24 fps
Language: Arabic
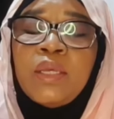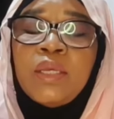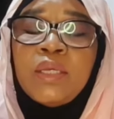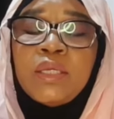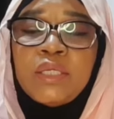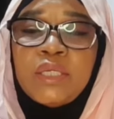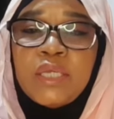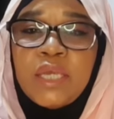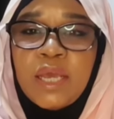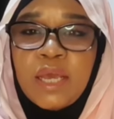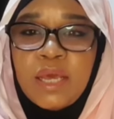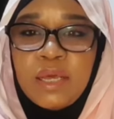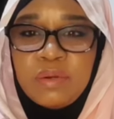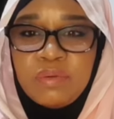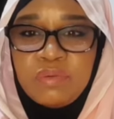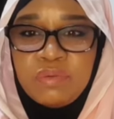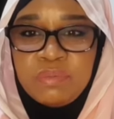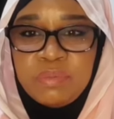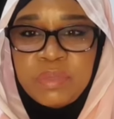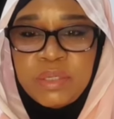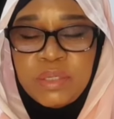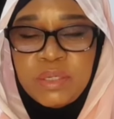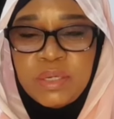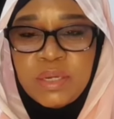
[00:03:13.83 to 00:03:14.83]
يعرف
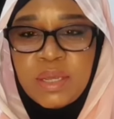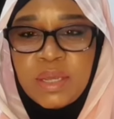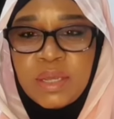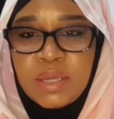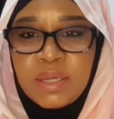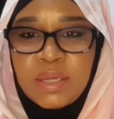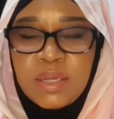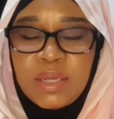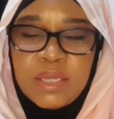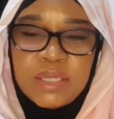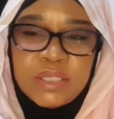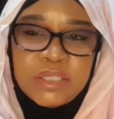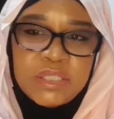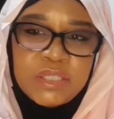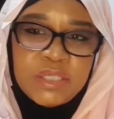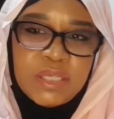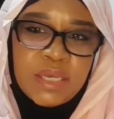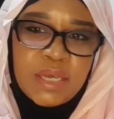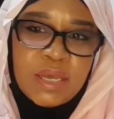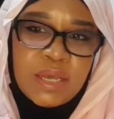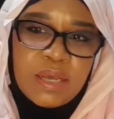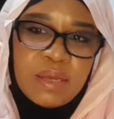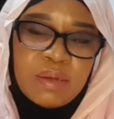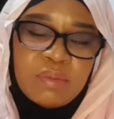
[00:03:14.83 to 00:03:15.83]
منك
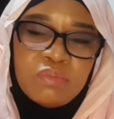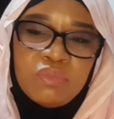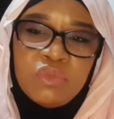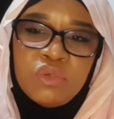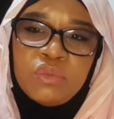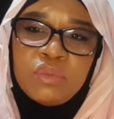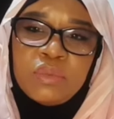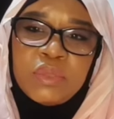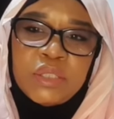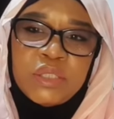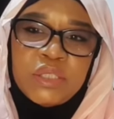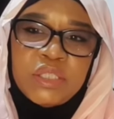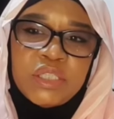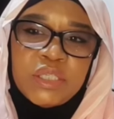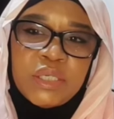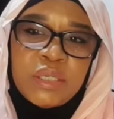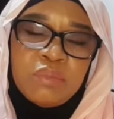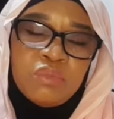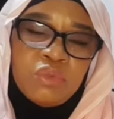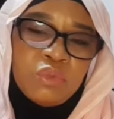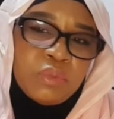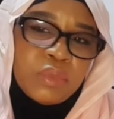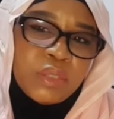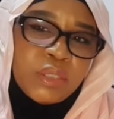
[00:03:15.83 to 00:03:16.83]
أشياء ممكن شيء
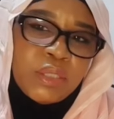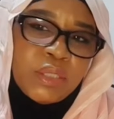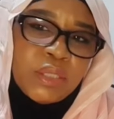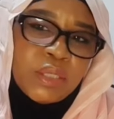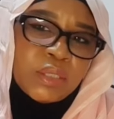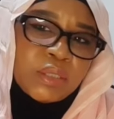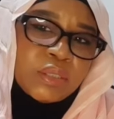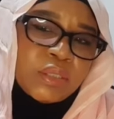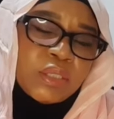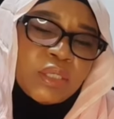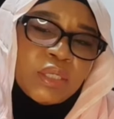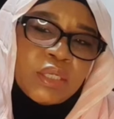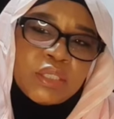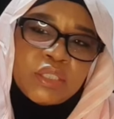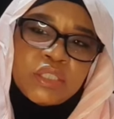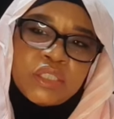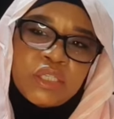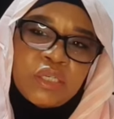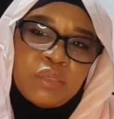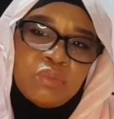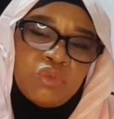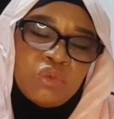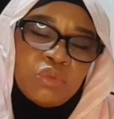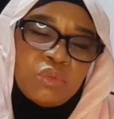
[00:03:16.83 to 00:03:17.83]
ممكن يخجلك
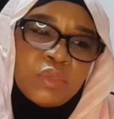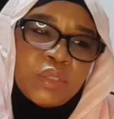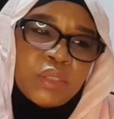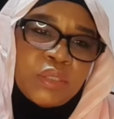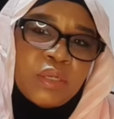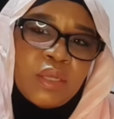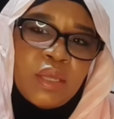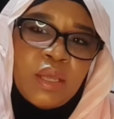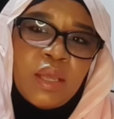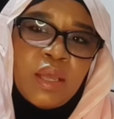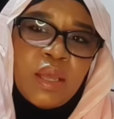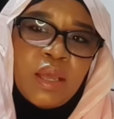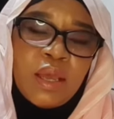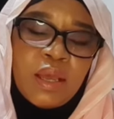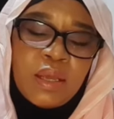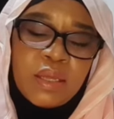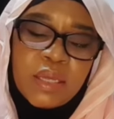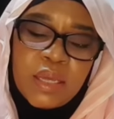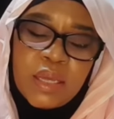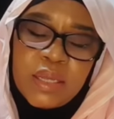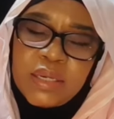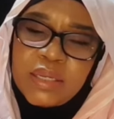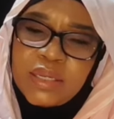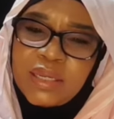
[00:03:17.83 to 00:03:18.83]
شيء ممكن
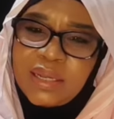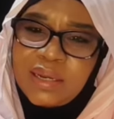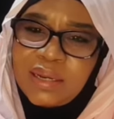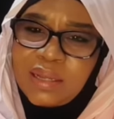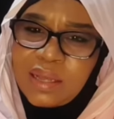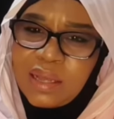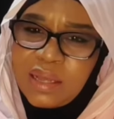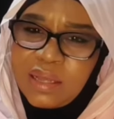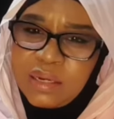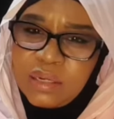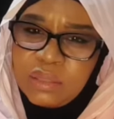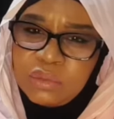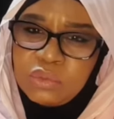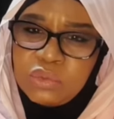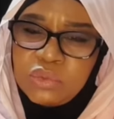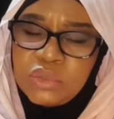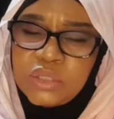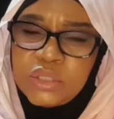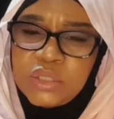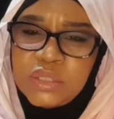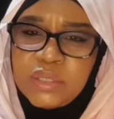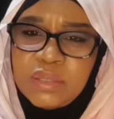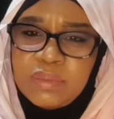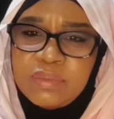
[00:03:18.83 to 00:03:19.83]
يعني كان خالطه
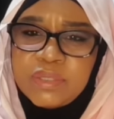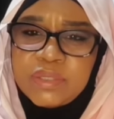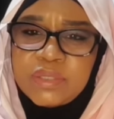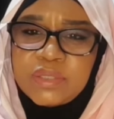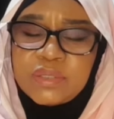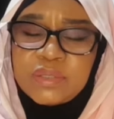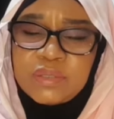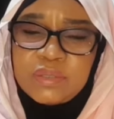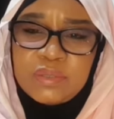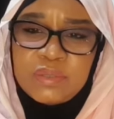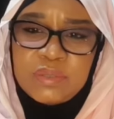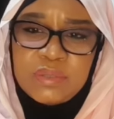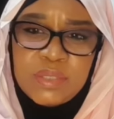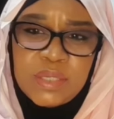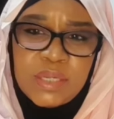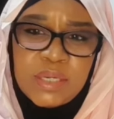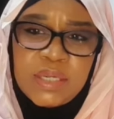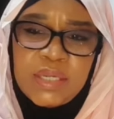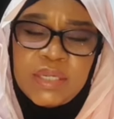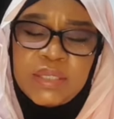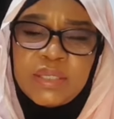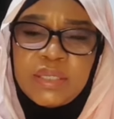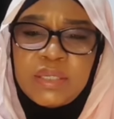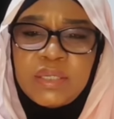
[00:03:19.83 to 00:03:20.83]
شيء بس
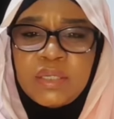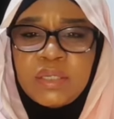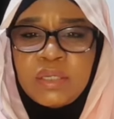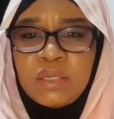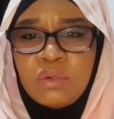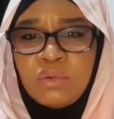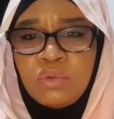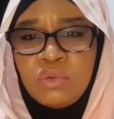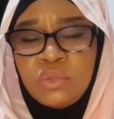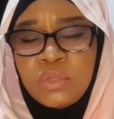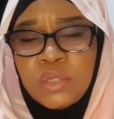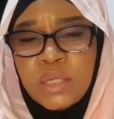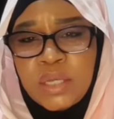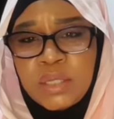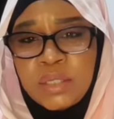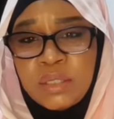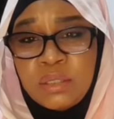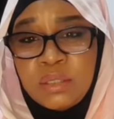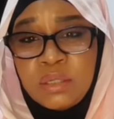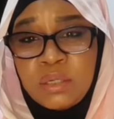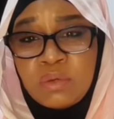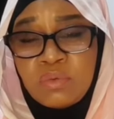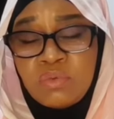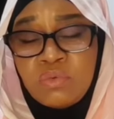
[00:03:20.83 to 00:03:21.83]
يلقى طريقة اللي هو
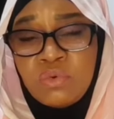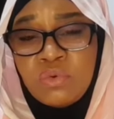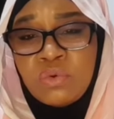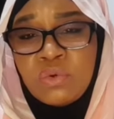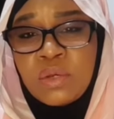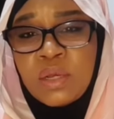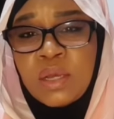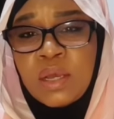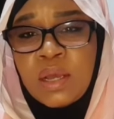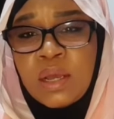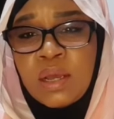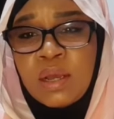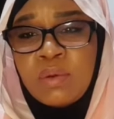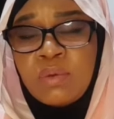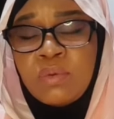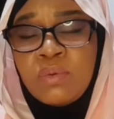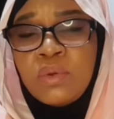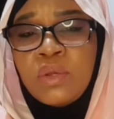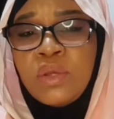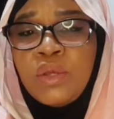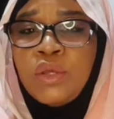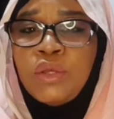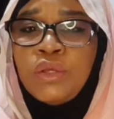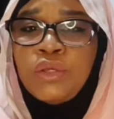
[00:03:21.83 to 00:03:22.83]
يأيرك فوقها أو
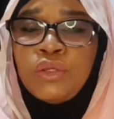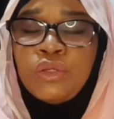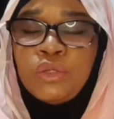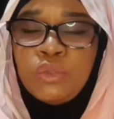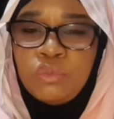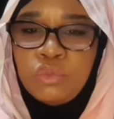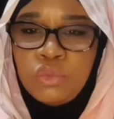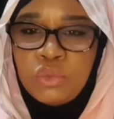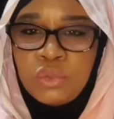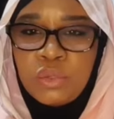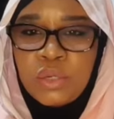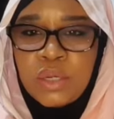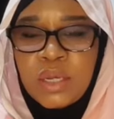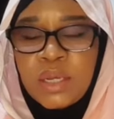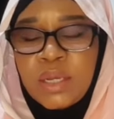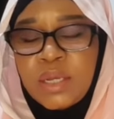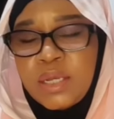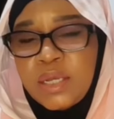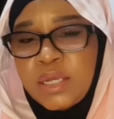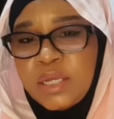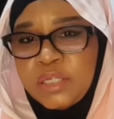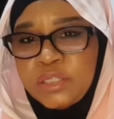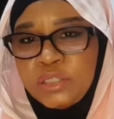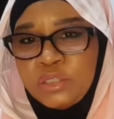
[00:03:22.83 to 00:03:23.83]
يمرقها
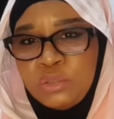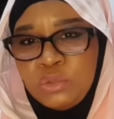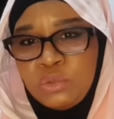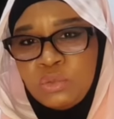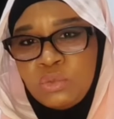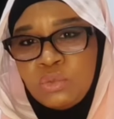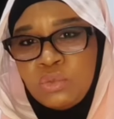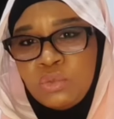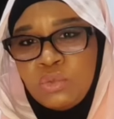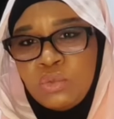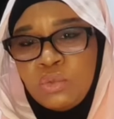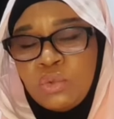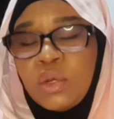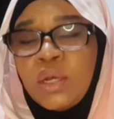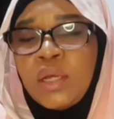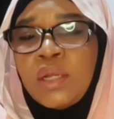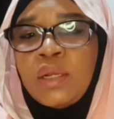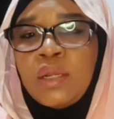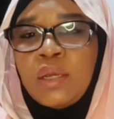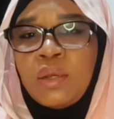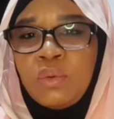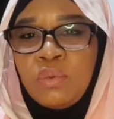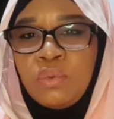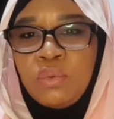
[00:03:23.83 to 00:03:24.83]
أشركه
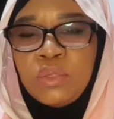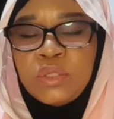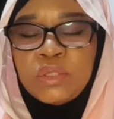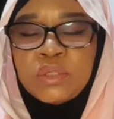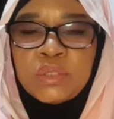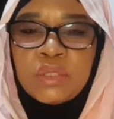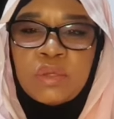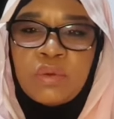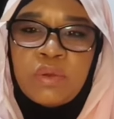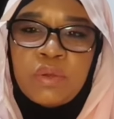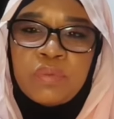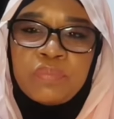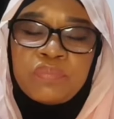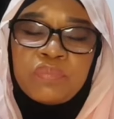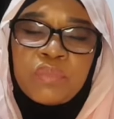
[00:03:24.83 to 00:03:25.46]
الأول سوا